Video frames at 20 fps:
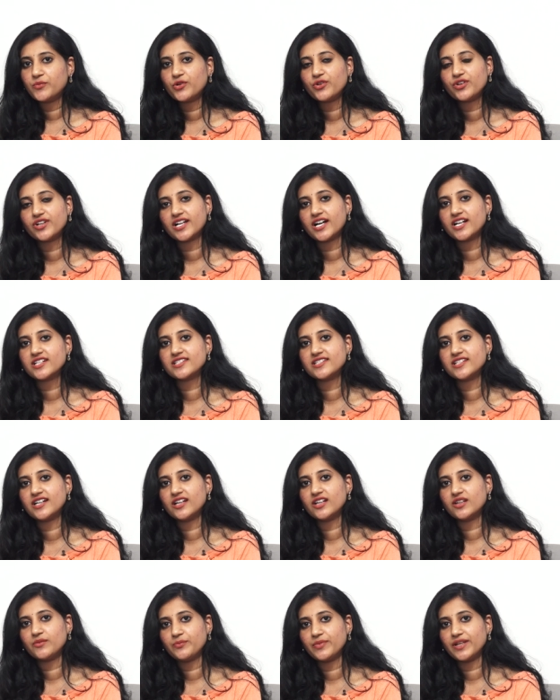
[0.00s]
మూడు
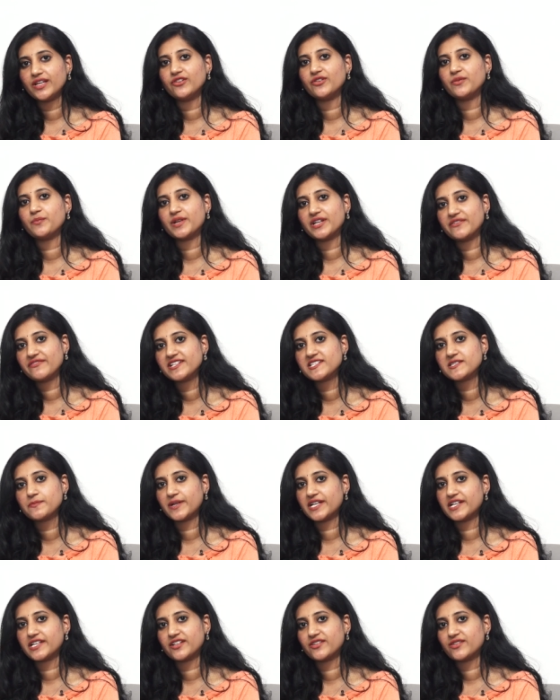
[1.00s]
రాజధానుల బిల్లును
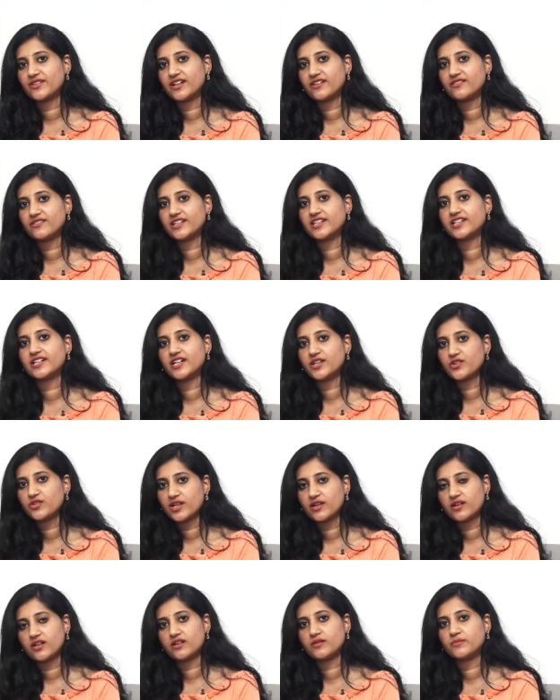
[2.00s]
ప్రవేశపెట్టారు గవర్నర్
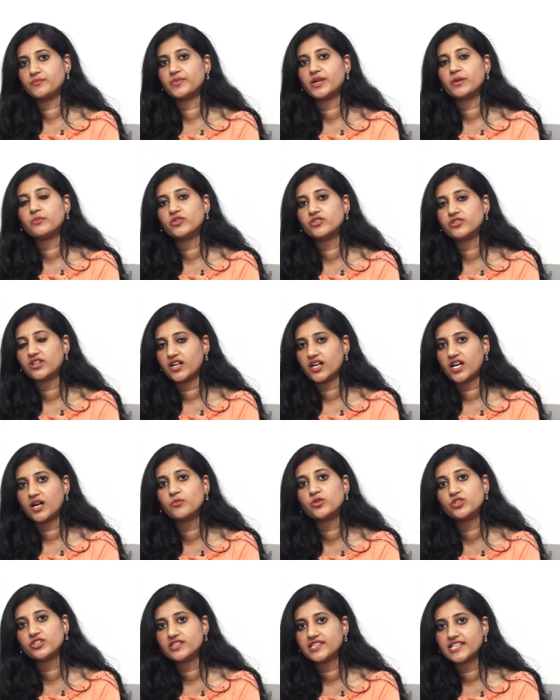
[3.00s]
గారు ప్రమో
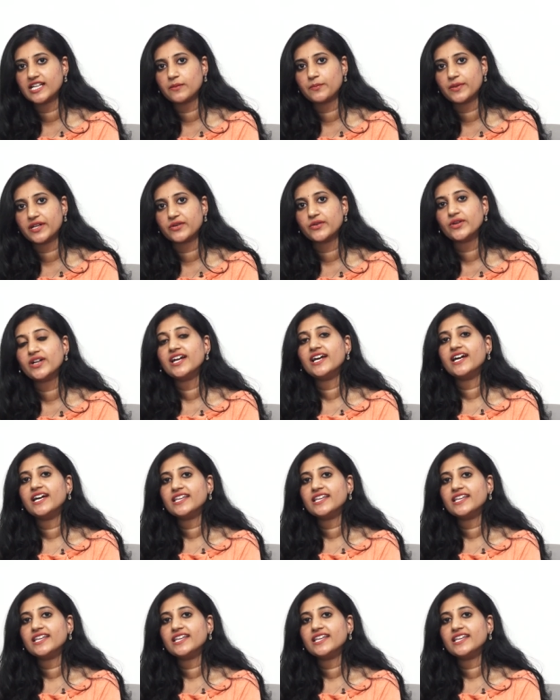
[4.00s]
ఆమోదం తెలిపారు